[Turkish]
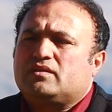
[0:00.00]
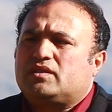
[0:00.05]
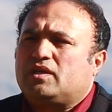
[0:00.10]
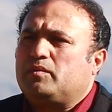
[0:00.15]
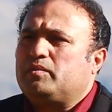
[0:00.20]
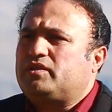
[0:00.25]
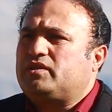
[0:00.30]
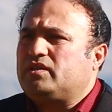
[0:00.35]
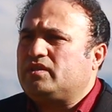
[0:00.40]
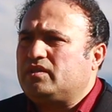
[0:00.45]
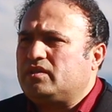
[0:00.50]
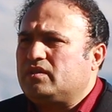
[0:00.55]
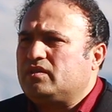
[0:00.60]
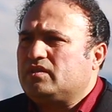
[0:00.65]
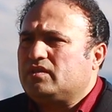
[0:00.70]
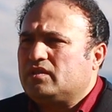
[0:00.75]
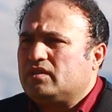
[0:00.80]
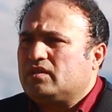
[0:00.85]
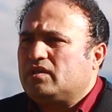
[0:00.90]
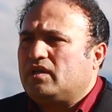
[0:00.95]
tabii ki
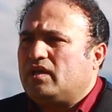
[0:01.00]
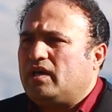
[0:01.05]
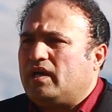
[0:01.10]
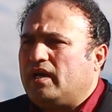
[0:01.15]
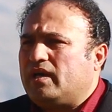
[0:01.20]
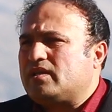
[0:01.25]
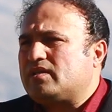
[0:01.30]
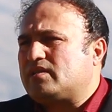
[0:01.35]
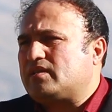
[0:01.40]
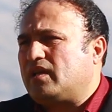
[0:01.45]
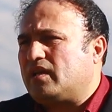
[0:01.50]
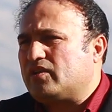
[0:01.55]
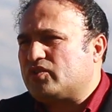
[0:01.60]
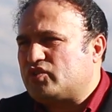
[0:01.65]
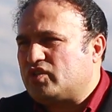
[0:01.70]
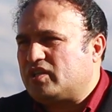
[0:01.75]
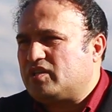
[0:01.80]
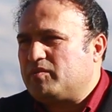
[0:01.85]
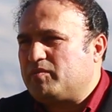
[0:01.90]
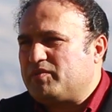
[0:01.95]
her
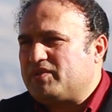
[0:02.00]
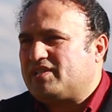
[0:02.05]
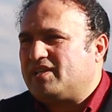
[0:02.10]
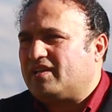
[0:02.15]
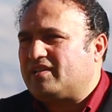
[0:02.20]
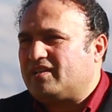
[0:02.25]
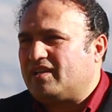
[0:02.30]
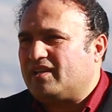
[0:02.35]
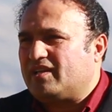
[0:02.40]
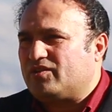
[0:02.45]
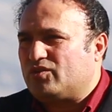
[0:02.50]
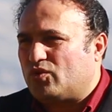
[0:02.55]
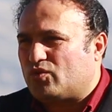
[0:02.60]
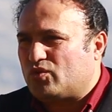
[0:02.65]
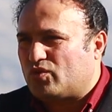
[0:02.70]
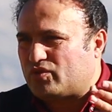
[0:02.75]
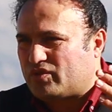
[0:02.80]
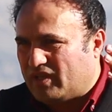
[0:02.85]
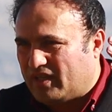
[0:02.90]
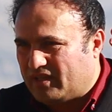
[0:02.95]
sanatçı gibi bizler de
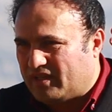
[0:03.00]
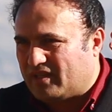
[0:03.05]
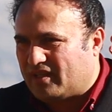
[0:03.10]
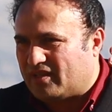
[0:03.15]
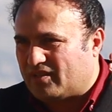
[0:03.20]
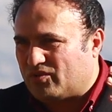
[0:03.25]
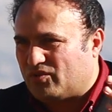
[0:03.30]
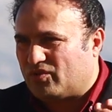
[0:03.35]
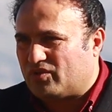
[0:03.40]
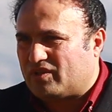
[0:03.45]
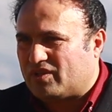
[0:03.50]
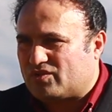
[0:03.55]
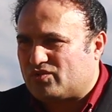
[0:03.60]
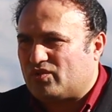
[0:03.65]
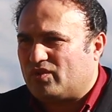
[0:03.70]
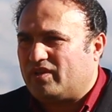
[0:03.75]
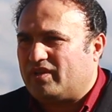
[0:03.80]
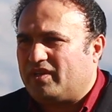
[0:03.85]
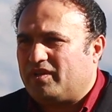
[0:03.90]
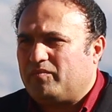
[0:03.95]
yokluktan geldik onu da
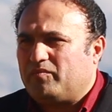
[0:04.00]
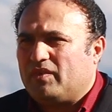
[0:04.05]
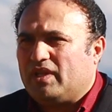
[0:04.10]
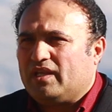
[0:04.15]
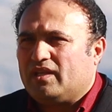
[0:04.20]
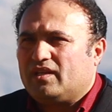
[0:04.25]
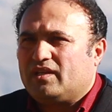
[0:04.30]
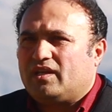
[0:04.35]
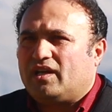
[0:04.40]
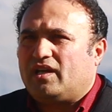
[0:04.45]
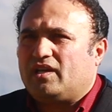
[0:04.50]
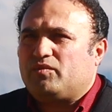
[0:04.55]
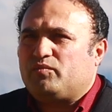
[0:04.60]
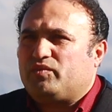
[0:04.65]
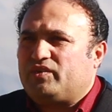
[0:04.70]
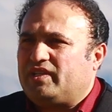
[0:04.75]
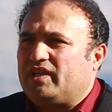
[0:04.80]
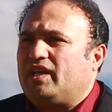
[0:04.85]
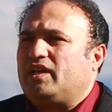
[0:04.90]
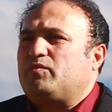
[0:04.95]
söyleyeyim.
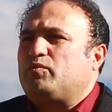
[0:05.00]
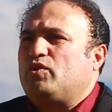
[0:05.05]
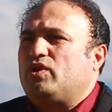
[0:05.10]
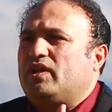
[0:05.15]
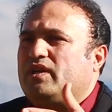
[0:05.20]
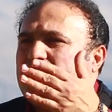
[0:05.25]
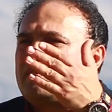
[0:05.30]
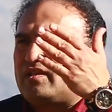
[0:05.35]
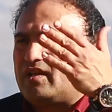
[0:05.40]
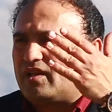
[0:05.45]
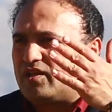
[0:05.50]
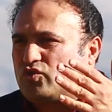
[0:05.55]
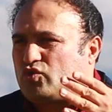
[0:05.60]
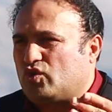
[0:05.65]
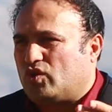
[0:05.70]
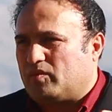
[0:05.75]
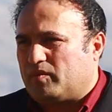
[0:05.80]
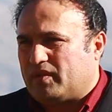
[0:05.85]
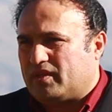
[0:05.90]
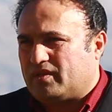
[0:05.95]
Yani direkt böyle
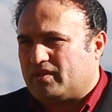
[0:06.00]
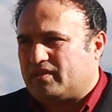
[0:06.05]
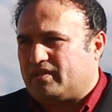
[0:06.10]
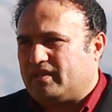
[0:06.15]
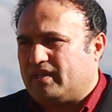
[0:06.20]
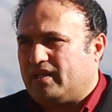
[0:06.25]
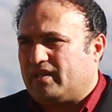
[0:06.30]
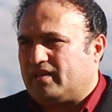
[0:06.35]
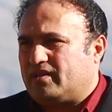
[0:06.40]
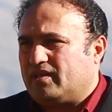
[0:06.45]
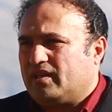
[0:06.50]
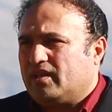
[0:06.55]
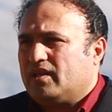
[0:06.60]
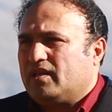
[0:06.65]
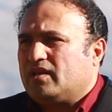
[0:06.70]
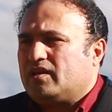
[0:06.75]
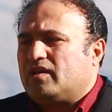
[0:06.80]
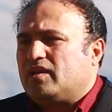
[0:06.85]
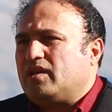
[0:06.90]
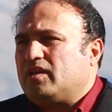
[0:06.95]
sanatçı olmadık. Direkt
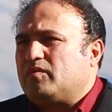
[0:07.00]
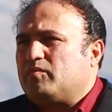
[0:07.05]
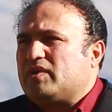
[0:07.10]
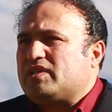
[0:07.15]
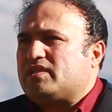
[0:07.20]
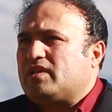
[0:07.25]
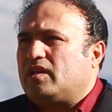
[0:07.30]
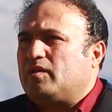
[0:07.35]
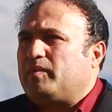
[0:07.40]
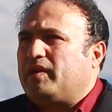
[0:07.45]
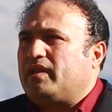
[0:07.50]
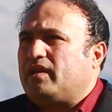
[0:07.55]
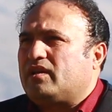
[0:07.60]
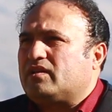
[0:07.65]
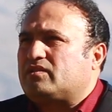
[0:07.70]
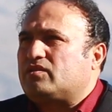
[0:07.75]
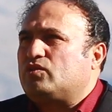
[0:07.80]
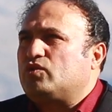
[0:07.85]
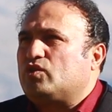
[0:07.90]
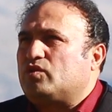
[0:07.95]
e, mesela ben
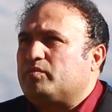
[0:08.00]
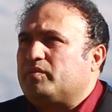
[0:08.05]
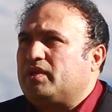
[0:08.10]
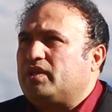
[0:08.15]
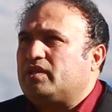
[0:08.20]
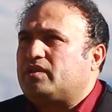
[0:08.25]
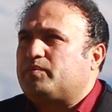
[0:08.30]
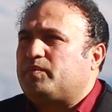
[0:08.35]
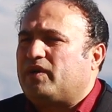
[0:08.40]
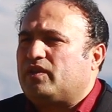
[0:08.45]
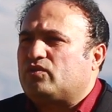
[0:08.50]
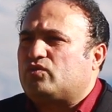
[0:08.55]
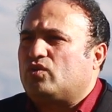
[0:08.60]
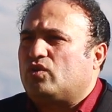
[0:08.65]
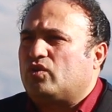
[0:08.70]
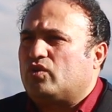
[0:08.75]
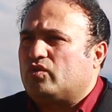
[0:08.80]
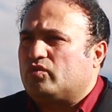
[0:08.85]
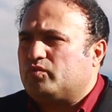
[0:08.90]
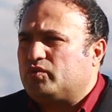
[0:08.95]
hatırlıyorum ilk
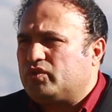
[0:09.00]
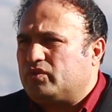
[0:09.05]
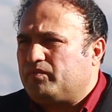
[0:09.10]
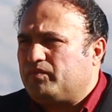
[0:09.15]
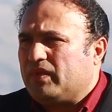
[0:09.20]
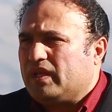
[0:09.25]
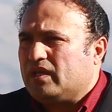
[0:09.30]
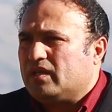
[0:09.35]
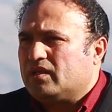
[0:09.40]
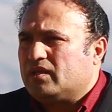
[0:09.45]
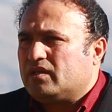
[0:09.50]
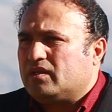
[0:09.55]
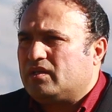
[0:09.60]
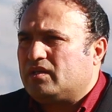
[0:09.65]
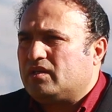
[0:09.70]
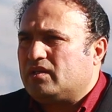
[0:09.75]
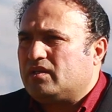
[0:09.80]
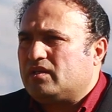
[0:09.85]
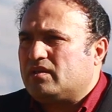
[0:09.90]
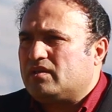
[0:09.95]
pantolonumu
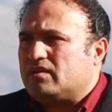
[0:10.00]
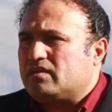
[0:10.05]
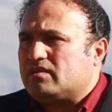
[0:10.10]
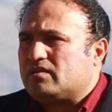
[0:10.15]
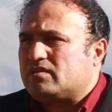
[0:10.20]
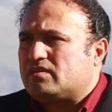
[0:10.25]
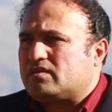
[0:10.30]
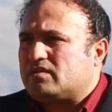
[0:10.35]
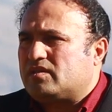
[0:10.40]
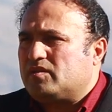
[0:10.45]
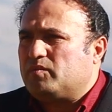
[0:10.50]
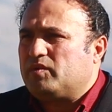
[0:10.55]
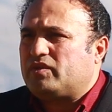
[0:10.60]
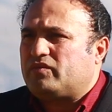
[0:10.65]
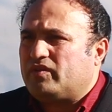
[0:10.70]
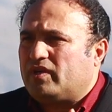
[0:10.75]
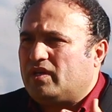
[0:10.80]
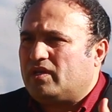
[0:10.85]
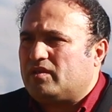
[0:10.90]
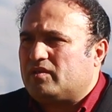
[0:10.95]
e,
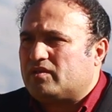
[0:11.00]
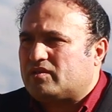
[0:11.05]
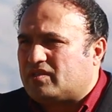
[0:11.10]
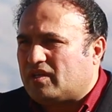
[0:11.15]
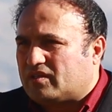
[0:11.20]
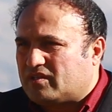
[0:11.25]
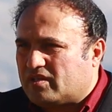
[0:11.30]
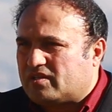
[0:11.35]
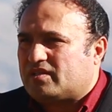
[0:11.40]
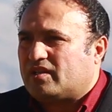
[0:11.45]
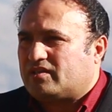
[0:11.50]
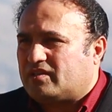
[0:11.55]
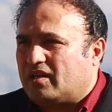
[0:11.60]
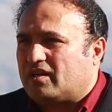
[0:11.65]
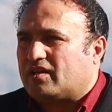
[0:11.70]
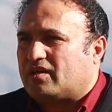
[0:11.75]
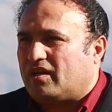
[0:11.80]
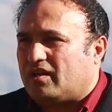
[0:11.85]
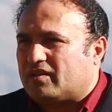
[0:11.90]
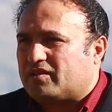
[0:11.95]
simit ve tatlı
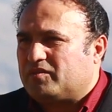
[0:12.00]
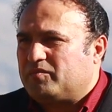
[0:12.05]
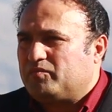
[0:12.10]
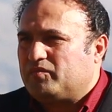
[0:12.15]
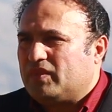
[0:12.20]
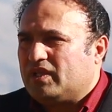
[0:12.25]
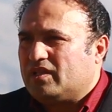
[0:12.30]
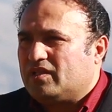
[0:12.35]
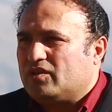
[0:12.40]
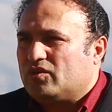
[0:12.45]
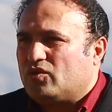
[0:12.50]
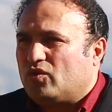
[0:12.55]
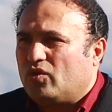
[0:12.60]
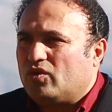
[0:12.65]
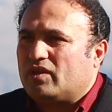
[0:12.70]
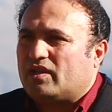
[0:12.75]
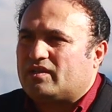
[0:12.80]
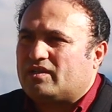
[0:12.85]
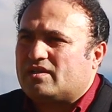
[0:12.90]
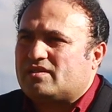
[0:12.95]
satarak aldım.
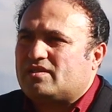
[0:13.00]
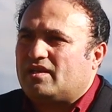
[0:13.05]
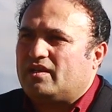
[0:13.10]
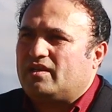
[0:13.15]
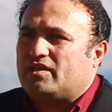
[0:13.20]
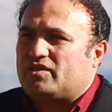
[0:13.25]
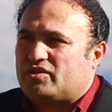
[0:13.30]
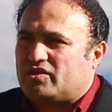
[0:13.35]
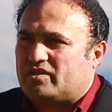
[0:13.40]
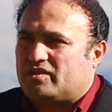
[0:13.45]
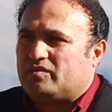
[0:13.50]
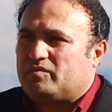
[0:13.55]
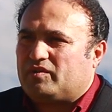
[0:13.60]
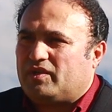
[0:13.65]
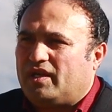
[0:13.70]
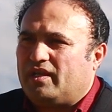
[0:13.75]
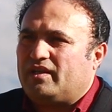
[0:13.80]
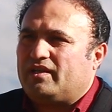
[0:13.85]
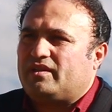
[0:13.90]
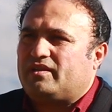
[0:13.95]
Onunla da sahneye çıktım.
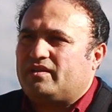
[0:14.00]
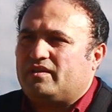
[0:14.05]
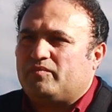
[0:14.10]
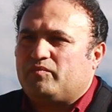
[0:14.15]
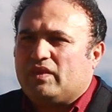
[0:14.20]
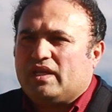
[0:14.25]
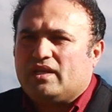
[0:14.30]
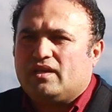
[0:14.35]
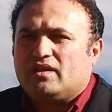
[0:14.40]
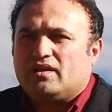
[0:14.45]
Aynı ki